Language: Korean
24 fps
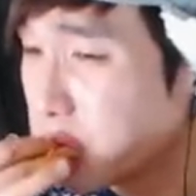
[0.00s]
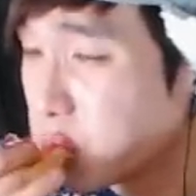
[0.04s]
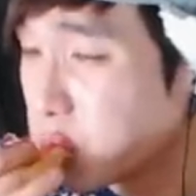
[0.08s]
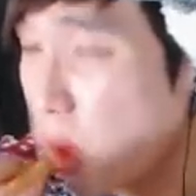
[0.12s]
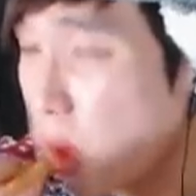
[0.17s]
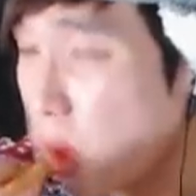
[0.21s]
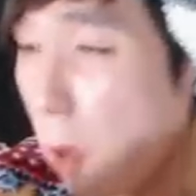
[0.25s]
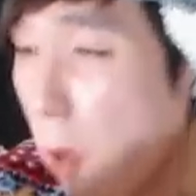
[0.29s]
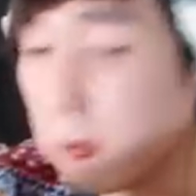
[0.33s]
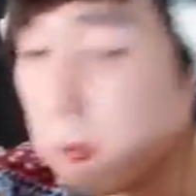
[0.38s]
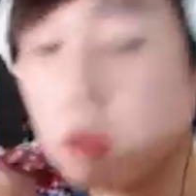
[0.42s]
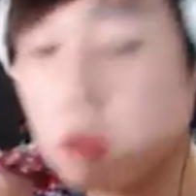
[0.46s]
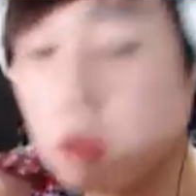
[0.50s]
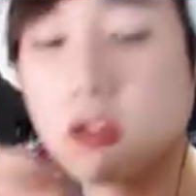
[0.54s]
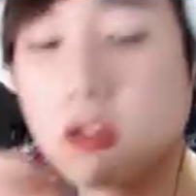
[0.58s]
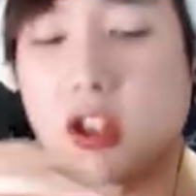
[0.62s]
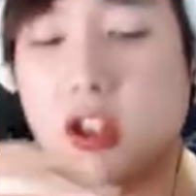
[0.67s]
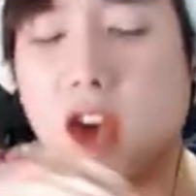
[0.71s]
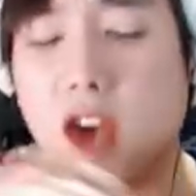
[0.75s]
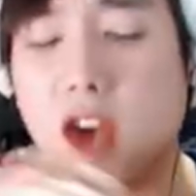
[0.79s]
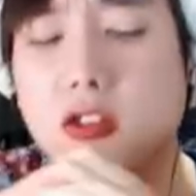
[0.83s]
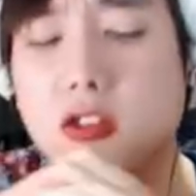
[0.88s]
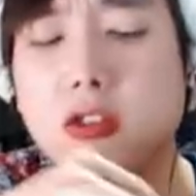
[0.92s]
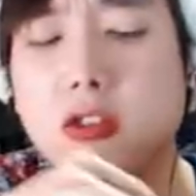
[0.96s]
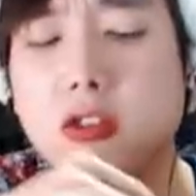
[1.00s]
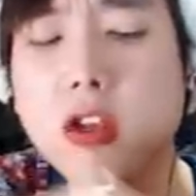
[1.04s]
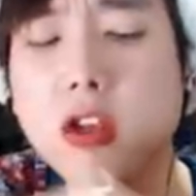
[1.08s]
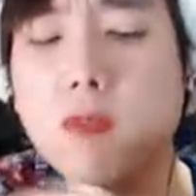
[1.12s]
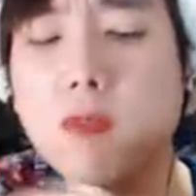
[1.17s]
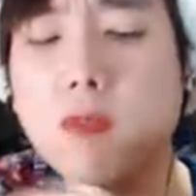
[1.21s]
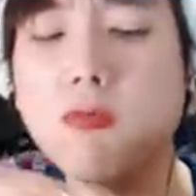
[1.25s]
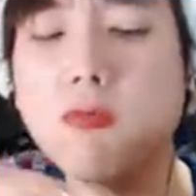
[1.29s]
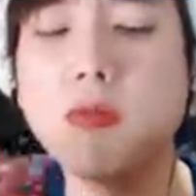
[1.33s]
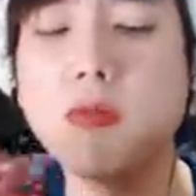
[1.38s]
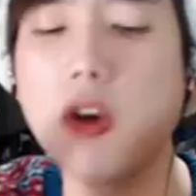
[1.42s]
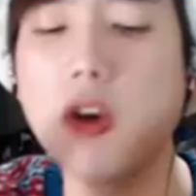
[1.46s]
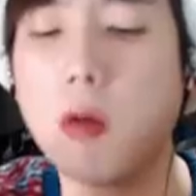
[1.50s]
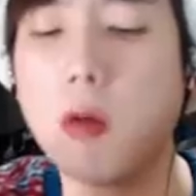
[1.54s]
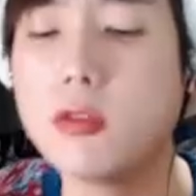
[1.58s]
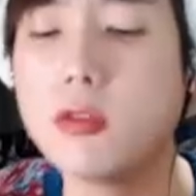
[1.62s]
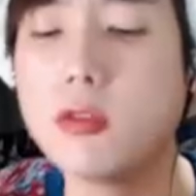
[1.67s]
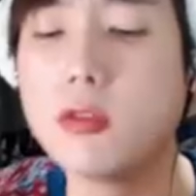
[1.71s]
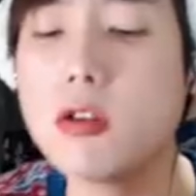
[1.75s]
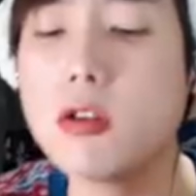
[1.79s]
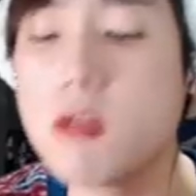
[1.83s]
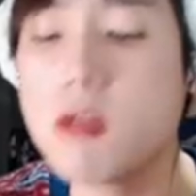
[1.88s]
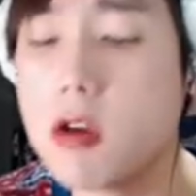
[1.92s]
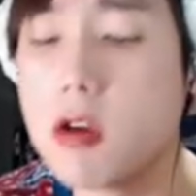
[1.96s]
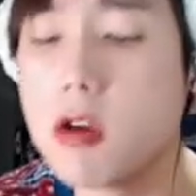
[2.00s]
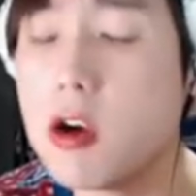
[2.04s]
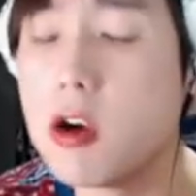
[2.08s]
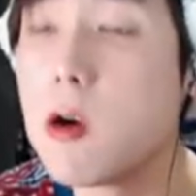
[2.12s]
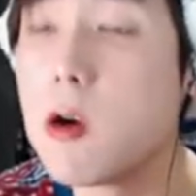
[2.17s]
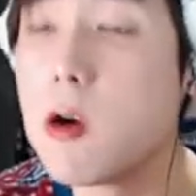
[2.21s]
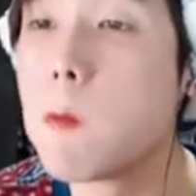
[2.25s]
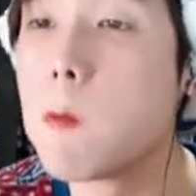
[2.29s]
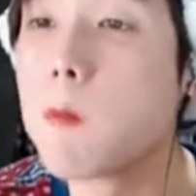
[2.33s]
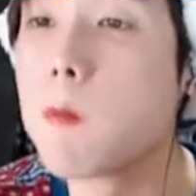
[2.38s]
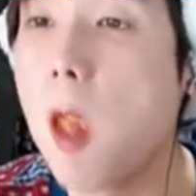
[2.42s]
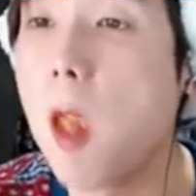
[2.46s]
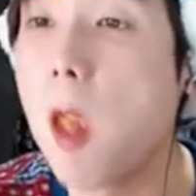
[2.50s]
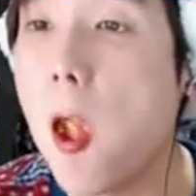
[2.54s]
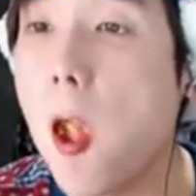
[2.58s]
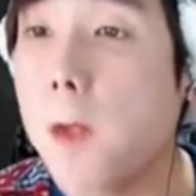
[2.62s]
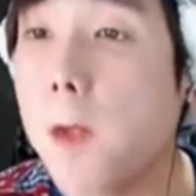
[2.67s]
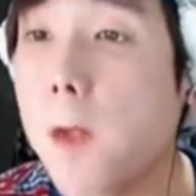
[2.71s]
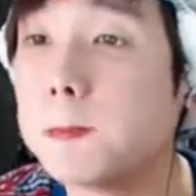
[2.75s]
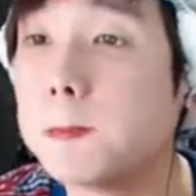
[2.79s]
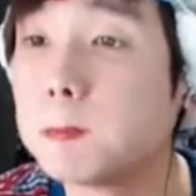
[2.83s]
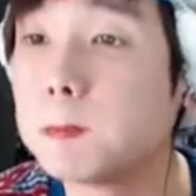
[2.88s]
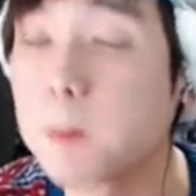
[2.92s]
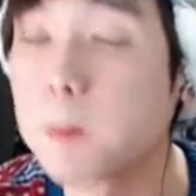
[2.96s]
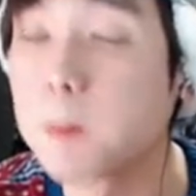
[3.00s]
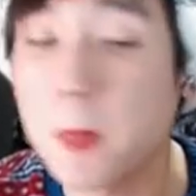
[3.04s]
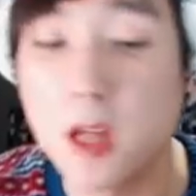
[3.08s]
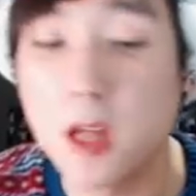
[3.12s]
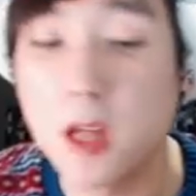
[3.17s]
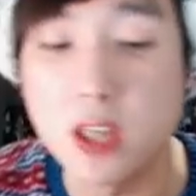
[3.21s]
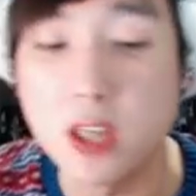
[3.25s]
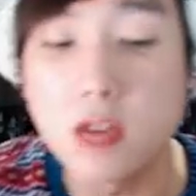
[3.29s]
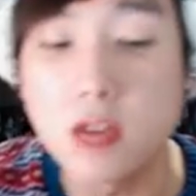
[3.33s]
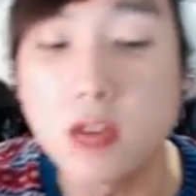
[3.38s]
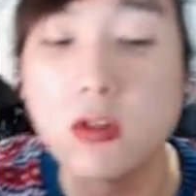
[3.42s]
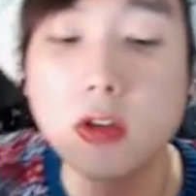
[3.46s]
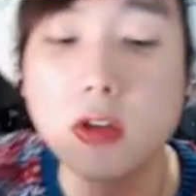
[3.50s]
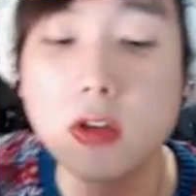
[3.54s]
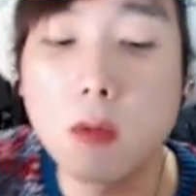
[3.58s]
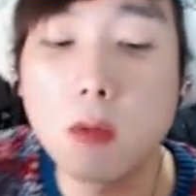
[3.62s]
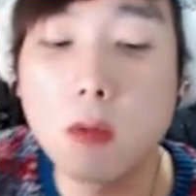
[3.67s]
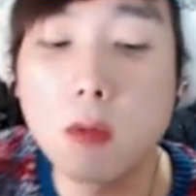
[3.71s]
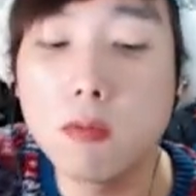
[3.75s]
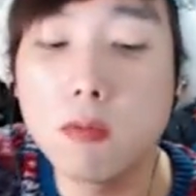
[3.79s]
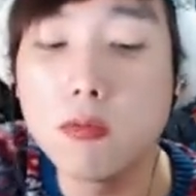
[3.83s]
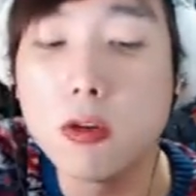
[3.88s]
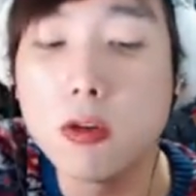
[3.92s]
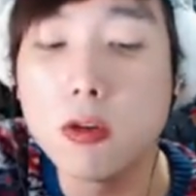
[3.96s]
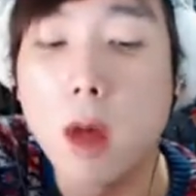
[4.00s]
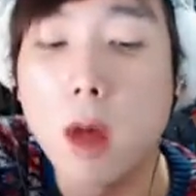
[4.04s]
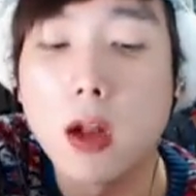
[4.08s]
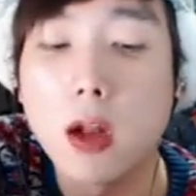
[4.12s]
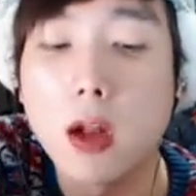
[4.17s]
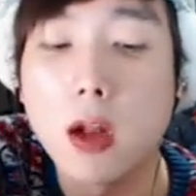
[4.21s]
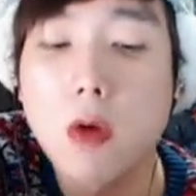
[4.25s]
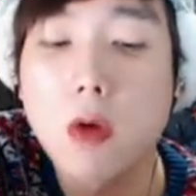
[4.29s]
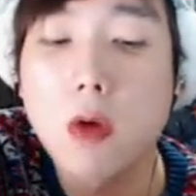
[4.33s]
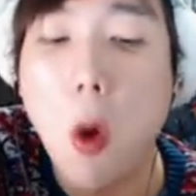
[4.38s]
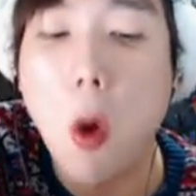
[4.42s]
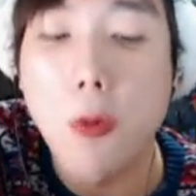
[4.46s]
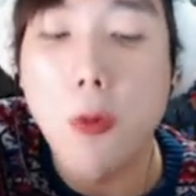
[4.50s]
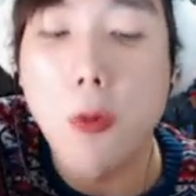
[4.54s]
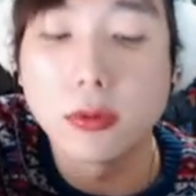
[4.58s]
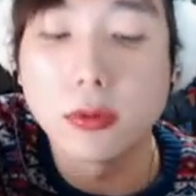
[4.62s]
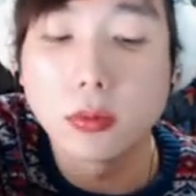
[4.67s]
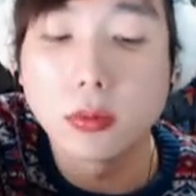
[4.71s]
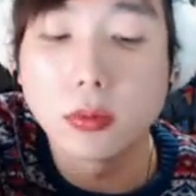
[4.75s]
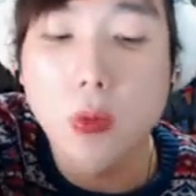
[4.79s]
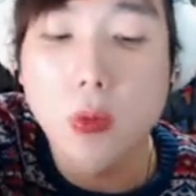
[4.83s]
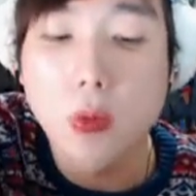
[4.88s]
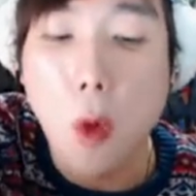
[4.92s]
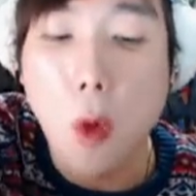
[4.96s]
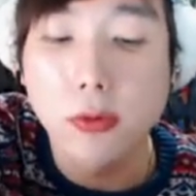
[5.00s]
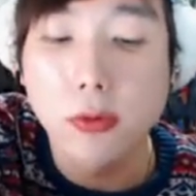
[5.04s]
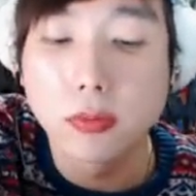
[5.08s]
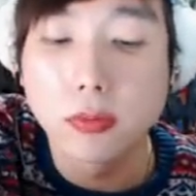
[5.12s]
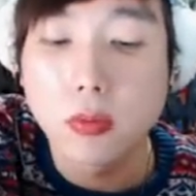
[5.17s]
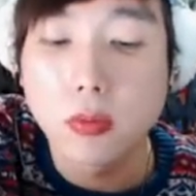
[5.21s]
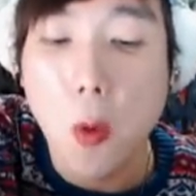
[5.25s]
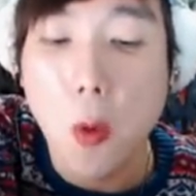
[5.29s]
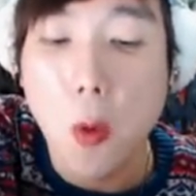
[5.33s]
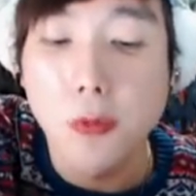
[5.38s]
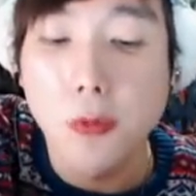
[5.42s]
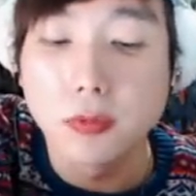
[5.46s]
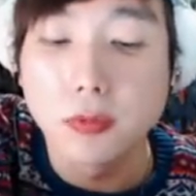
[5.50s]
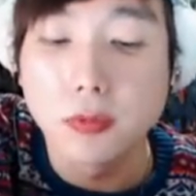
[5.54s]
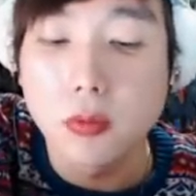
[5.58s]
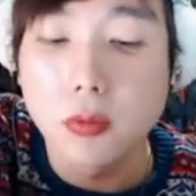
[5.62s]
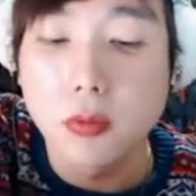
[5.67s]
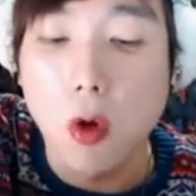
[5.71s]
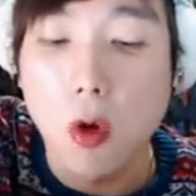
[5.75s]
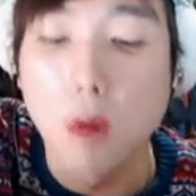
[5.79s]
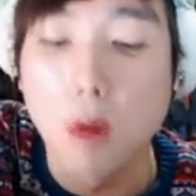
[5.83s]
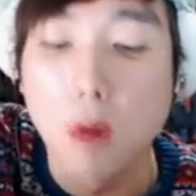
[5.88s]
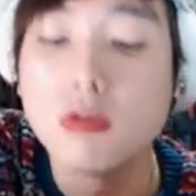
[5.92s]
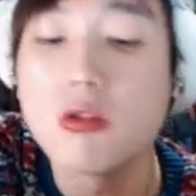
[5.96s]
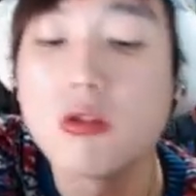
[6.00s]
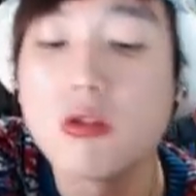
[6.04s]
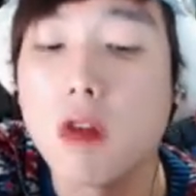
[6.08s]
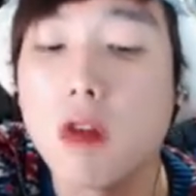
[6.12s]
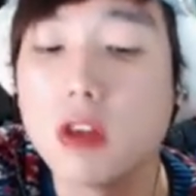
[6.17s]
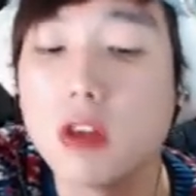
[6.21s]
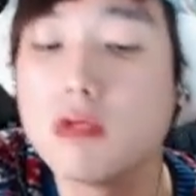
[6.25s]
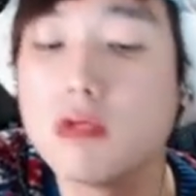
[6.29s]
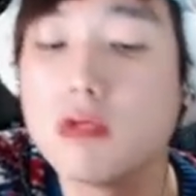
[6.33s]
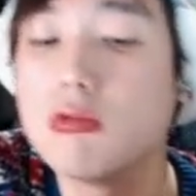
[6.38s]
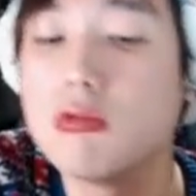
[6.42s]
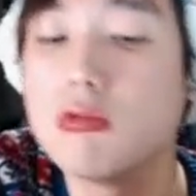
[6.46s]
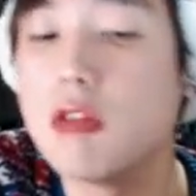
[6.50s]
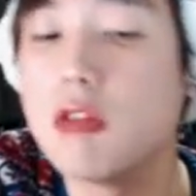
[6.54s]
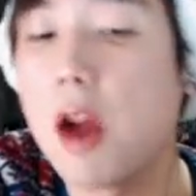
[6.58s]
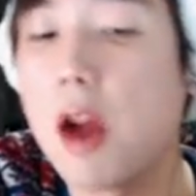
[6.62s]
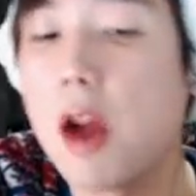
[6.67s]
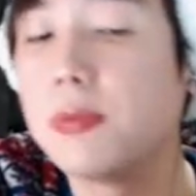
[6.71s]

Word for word: 이거 작년 상품이라 없을 거예요 네. 음, 작년 상품들이 많아서 없을 거야 친구들아